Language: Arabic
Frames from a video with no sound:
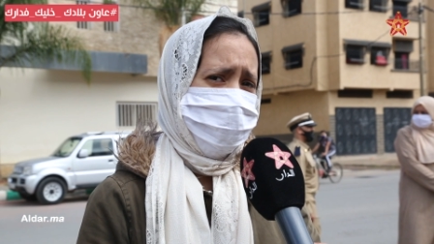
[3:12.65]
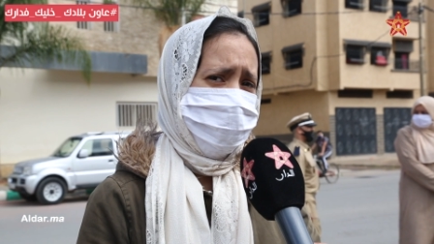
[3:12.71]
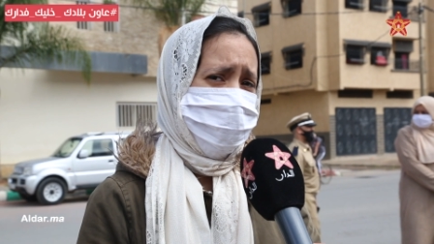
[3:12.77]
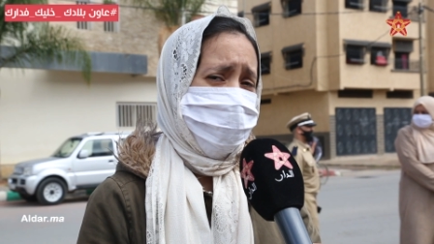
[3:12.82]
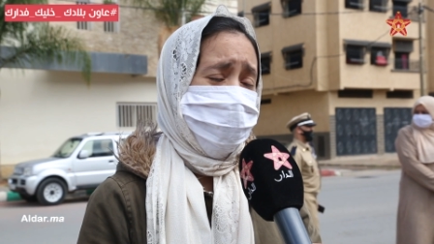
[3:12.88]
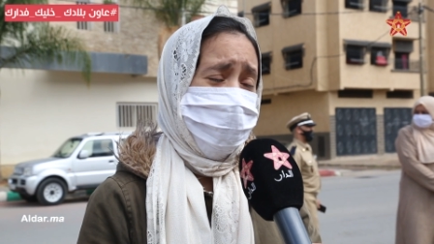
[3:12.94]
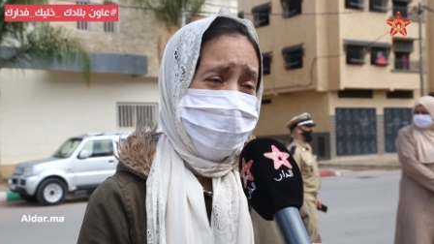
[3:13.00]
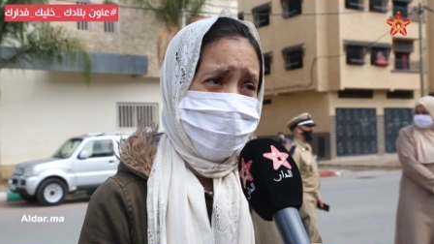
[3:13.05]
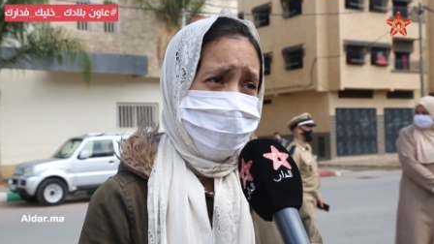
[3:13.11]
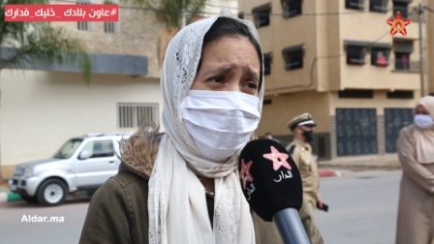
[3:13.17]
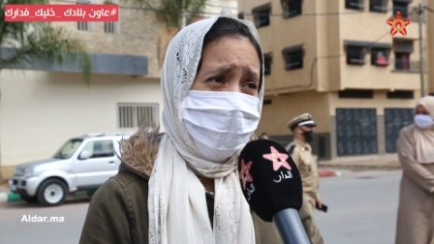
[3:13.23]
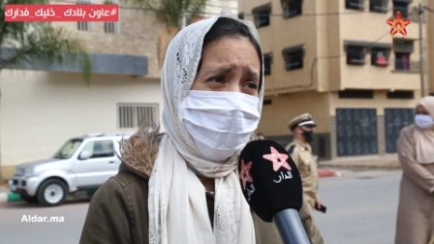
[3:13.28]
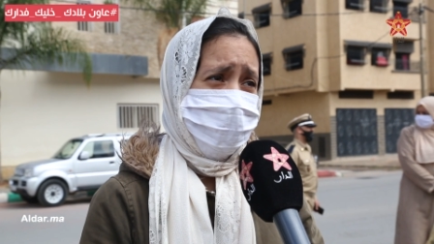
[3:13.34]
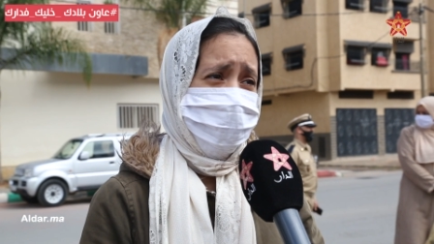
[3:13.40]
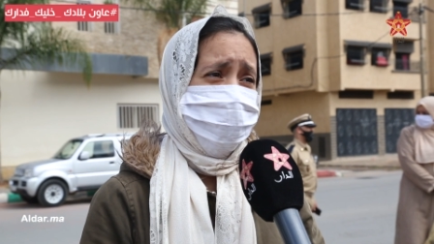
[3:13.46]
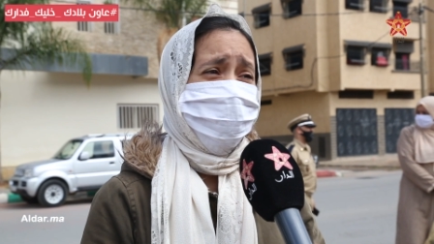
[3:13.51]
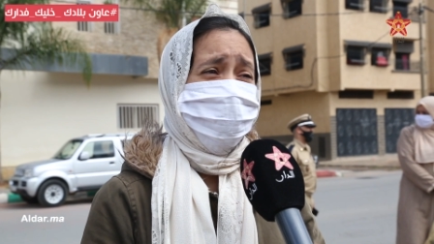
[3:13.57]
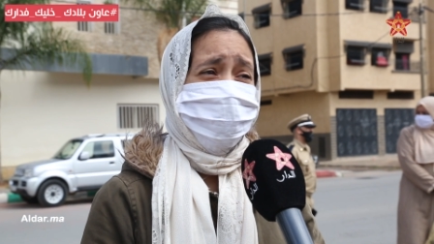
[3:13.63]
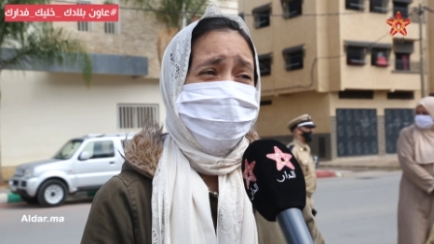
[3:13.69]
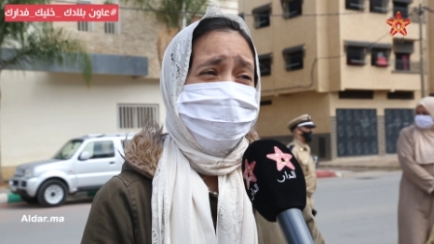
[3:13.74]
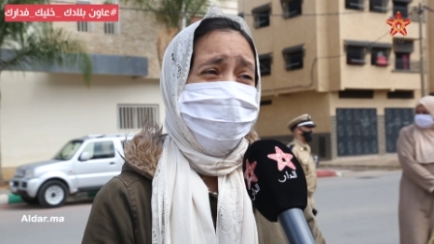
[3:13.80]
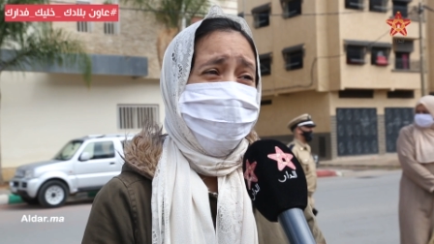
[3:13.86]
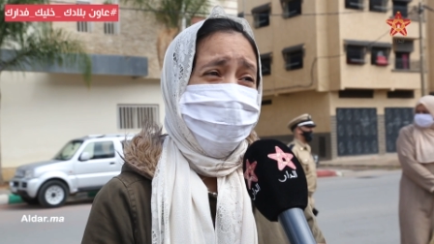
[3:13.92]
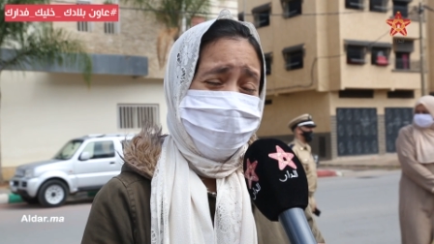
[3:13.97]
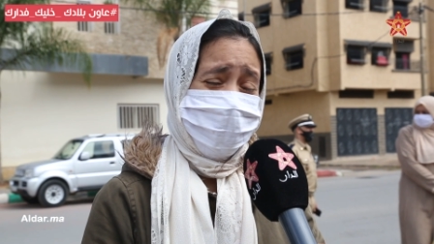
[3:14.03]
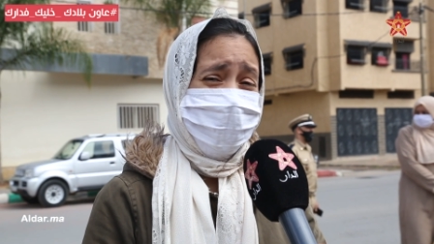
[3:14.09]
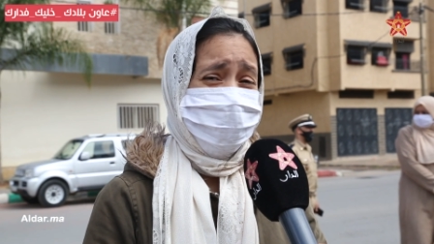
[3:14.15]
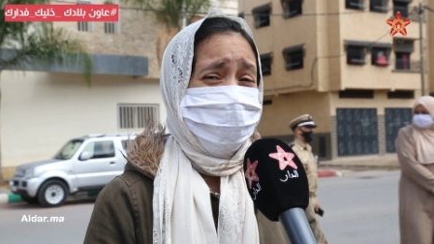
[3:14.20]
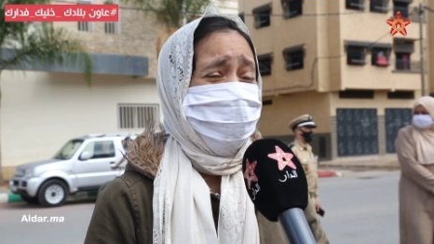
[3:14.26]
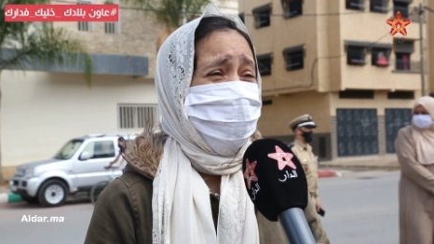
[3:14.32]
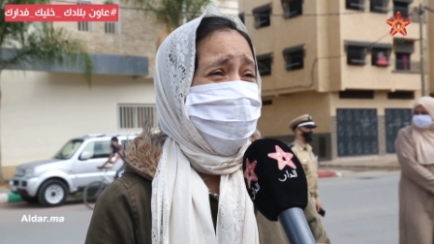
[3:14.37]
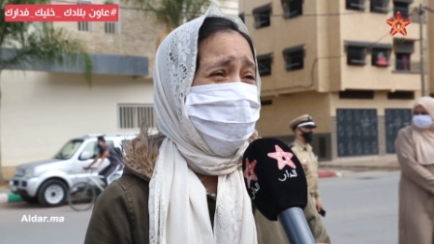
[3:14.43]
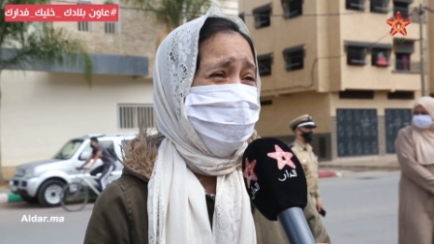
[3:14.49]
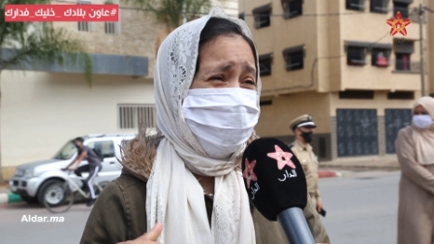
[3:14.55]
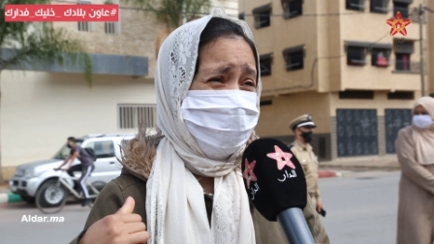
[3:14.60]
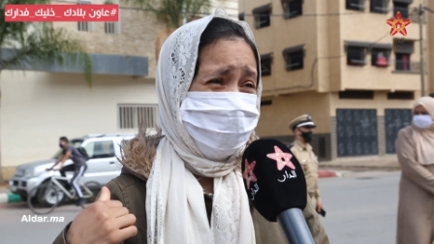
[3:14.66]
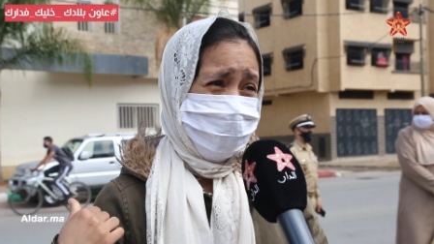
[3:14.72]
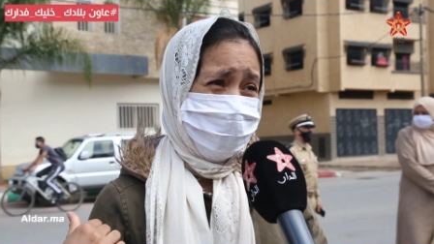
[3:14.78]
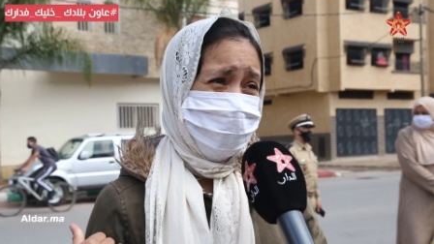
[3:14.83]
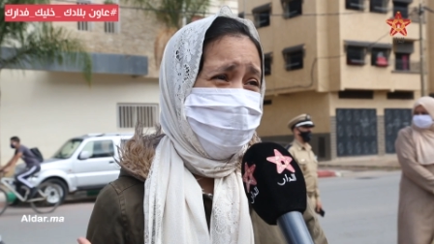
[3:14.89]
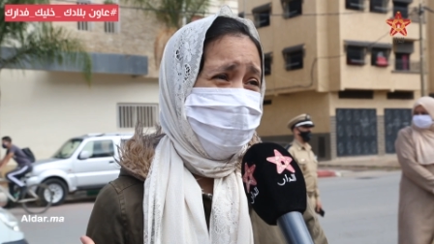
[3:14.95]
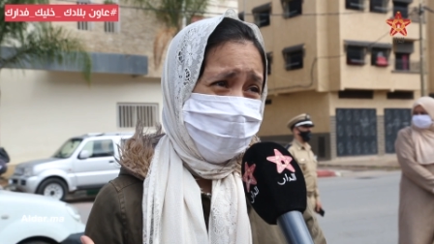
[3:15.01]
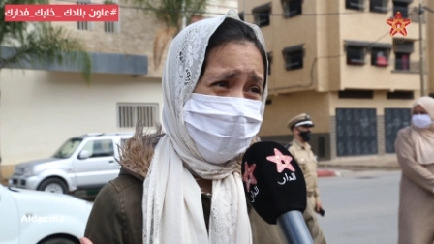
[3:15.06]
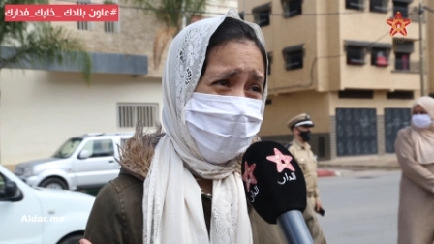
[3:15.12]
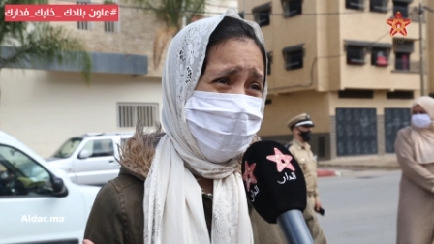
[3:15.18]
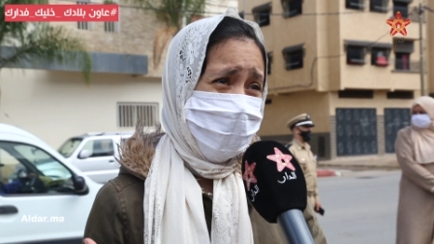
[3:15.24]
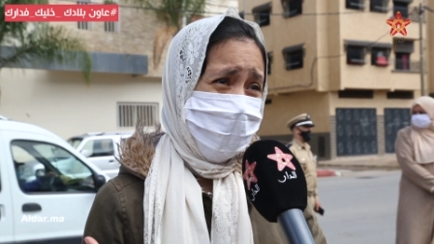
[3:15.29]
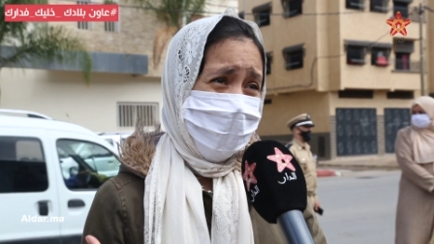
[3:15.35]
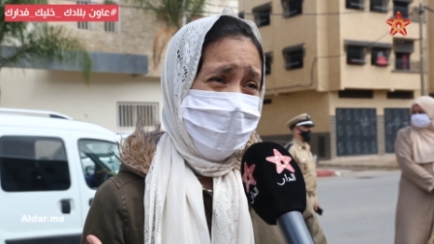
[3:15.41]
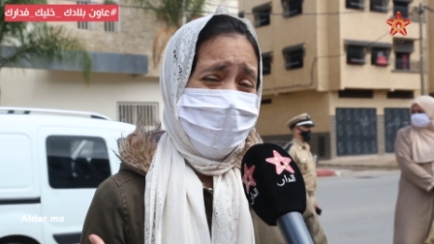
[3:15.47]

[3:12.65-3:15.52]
بضعف وحسينا بحقره هاد الناس مستضعفيننا